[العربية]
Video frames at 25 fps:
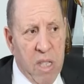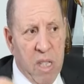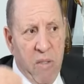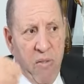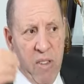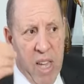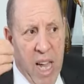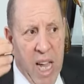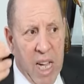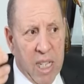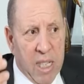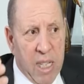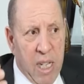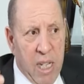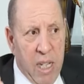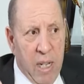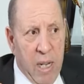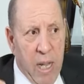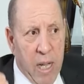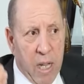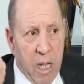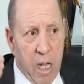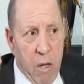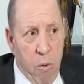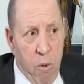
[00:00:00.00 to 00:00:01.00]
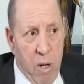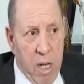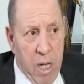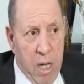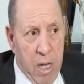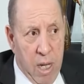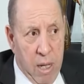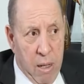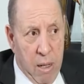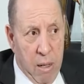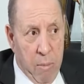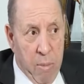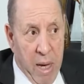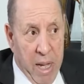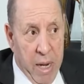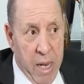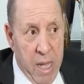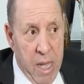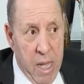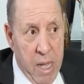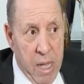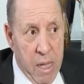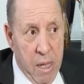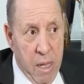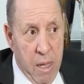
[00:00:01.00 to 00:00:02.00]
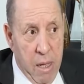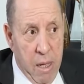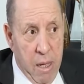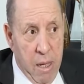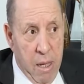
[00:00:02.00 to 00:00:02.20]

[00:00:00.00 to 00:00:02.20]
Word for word: انت في حاجه الى قوى بحريه